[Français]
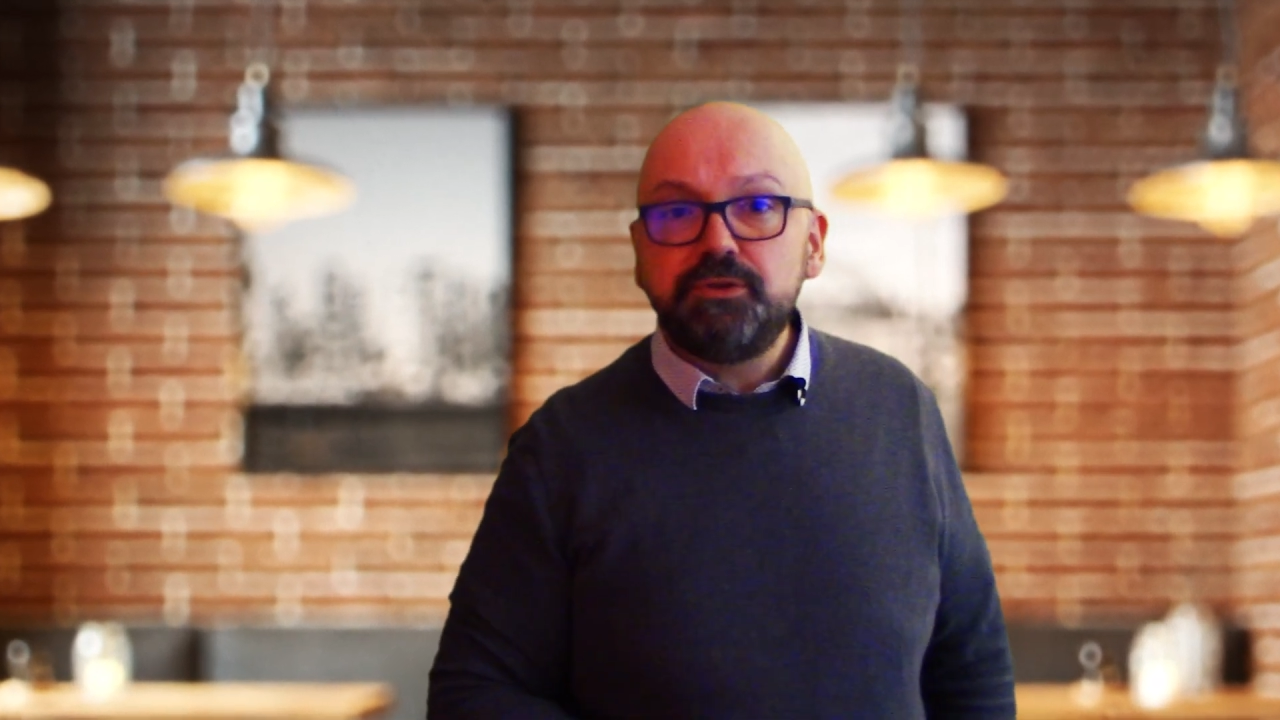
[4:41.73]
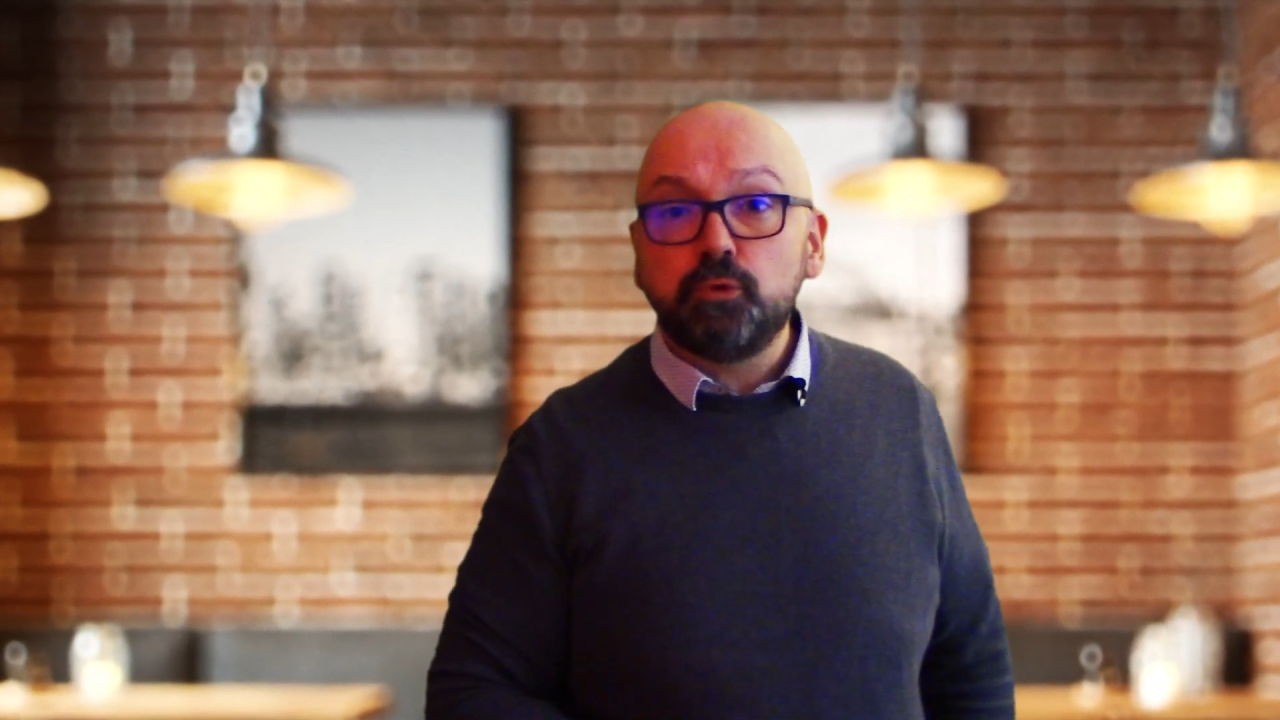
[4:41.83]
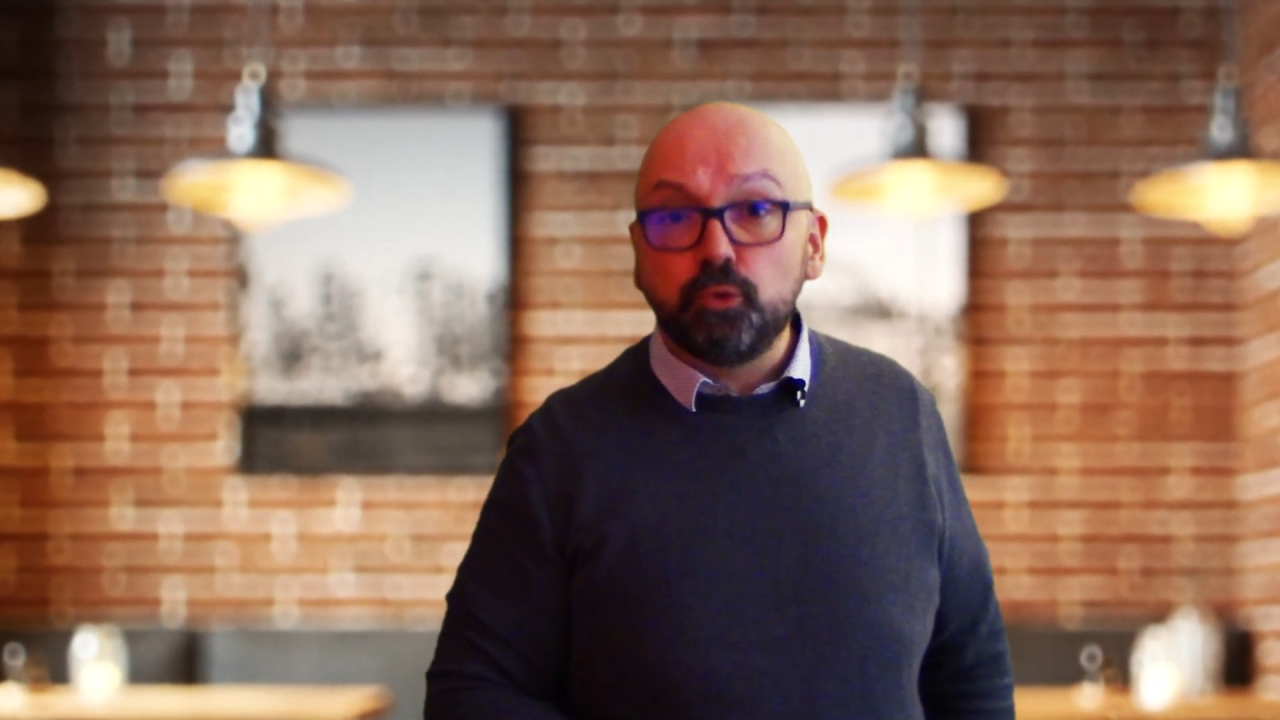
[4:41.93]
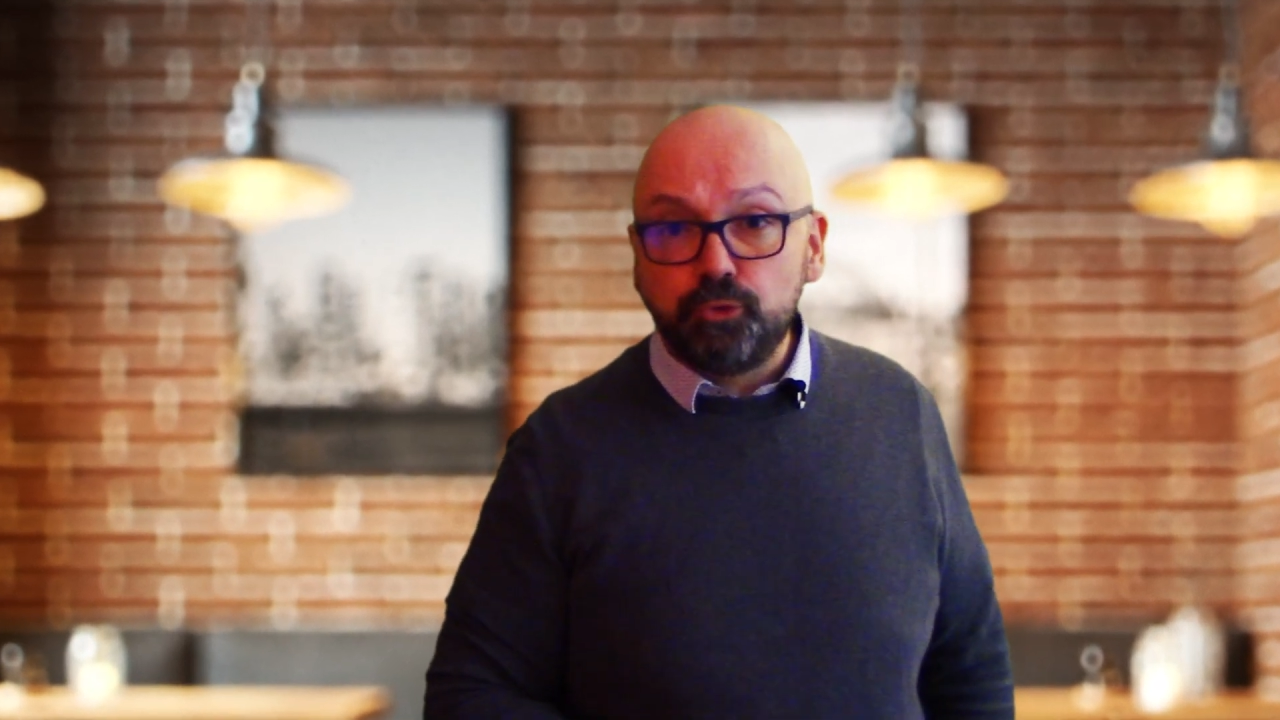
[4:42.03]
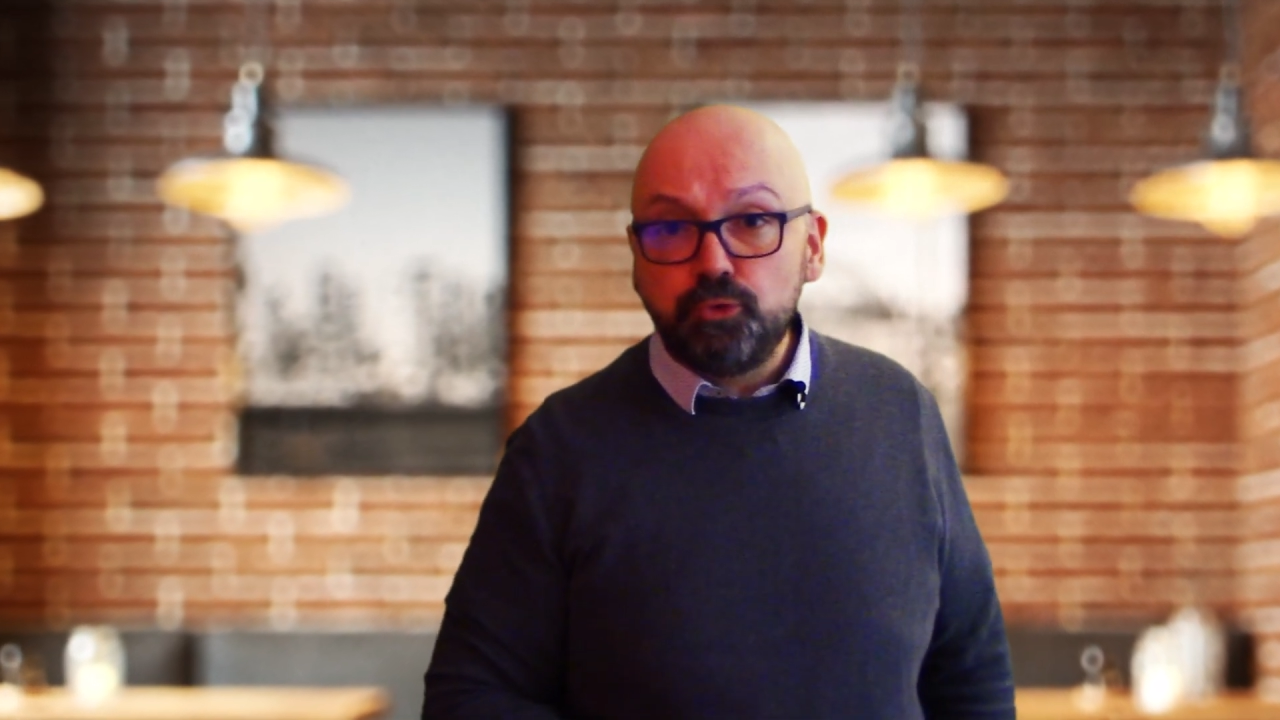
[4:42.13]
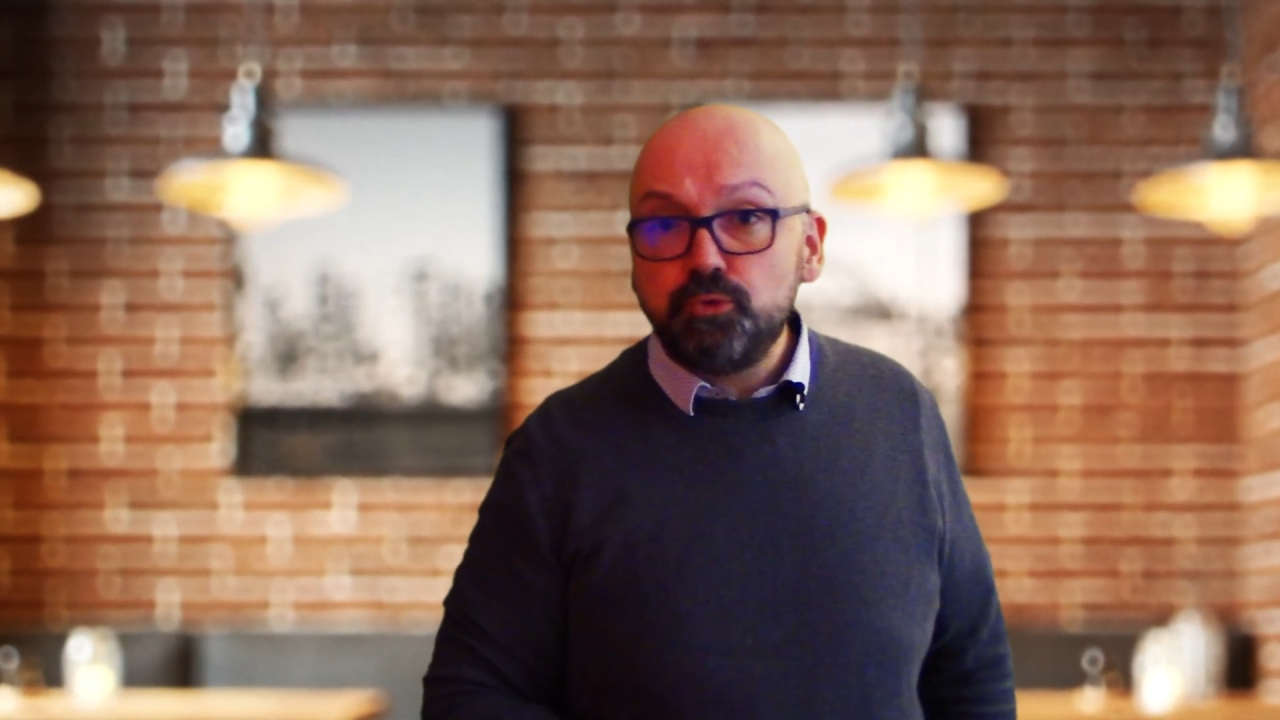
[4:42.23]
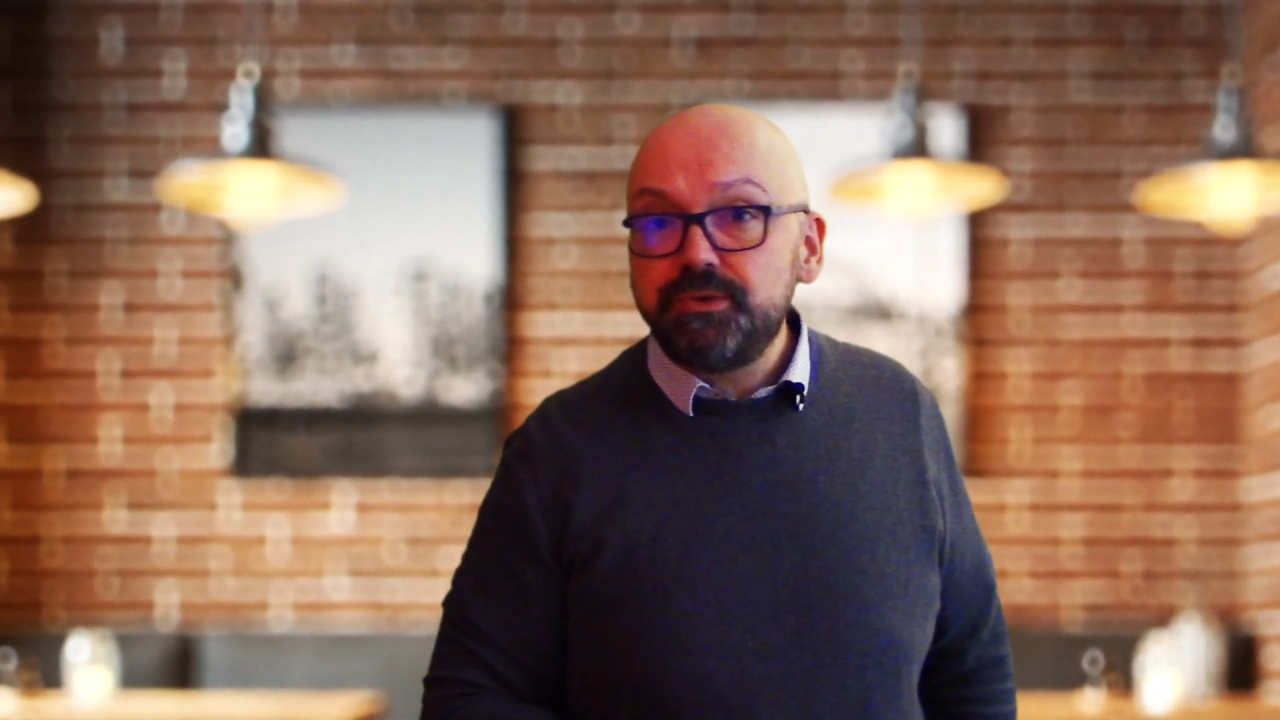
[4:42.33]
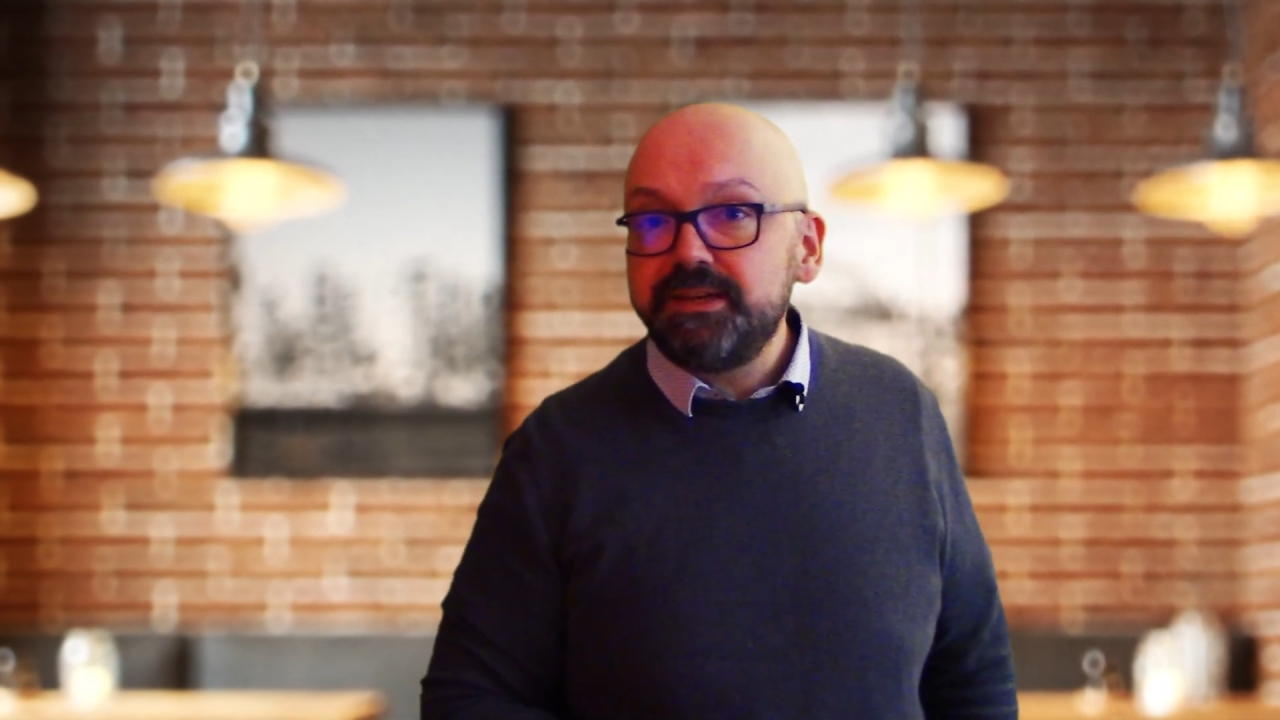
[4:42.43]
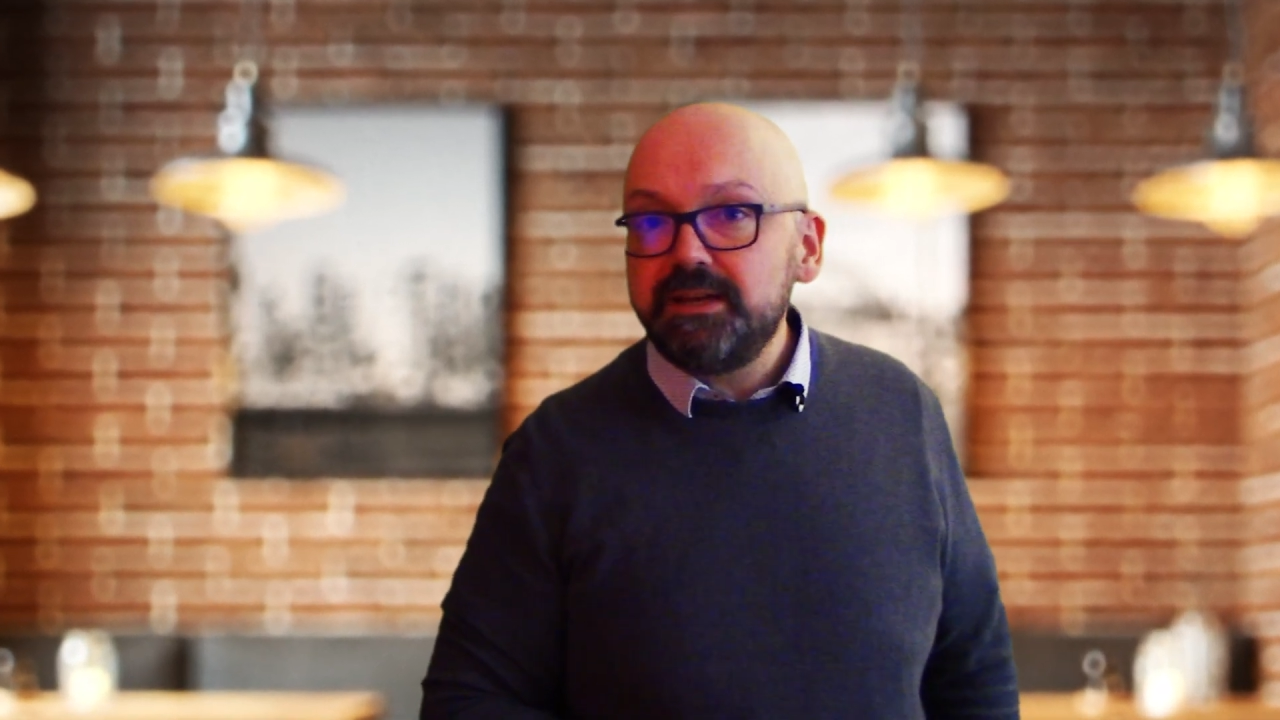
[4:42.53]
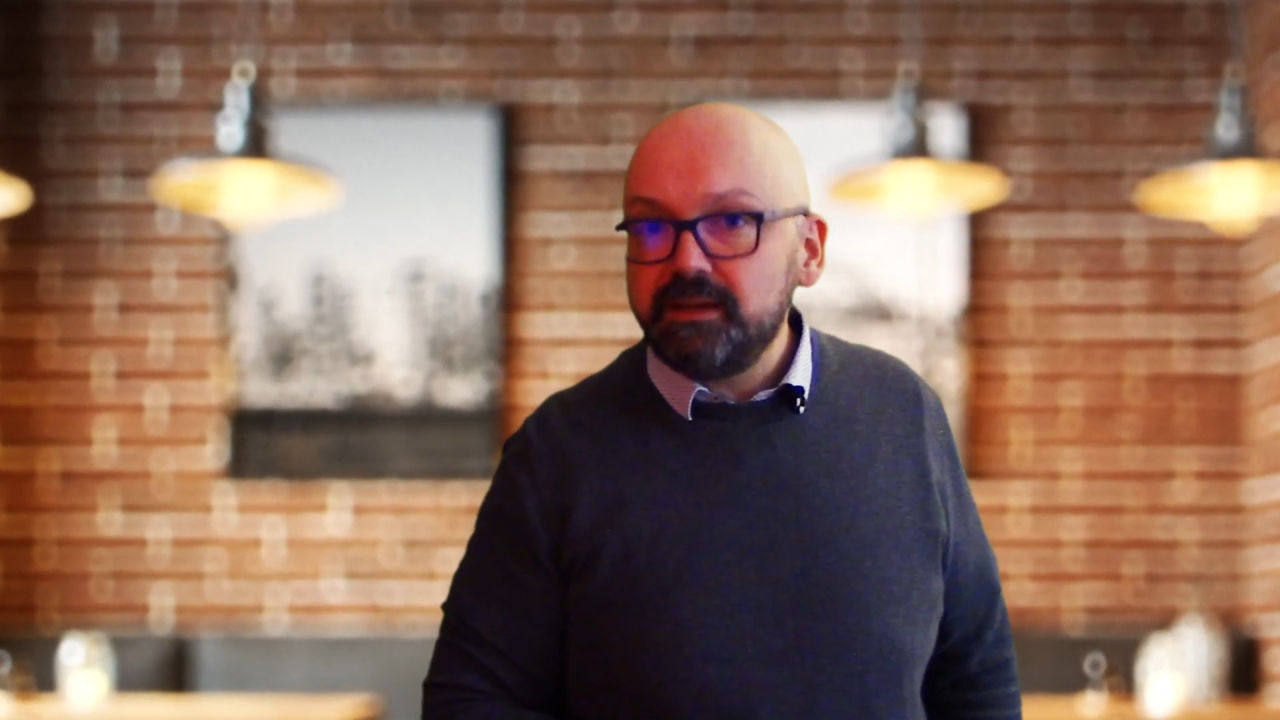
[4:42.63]
contenu
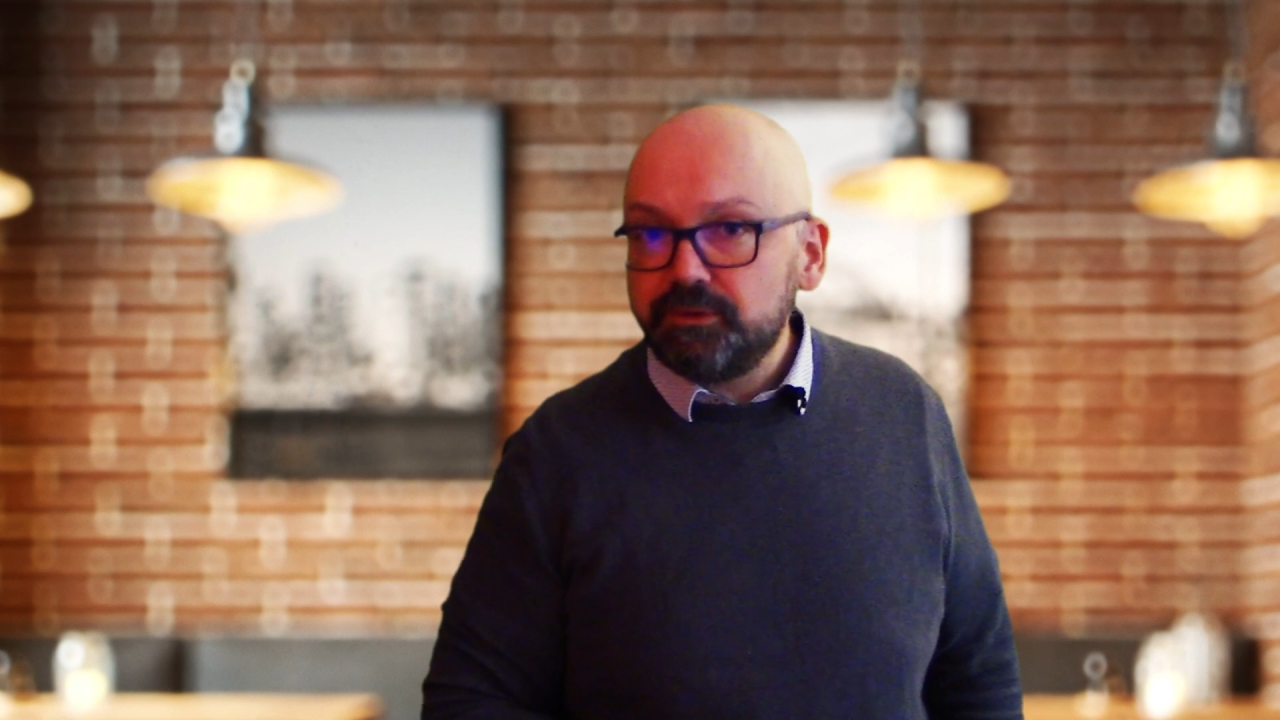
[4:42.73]
utile à la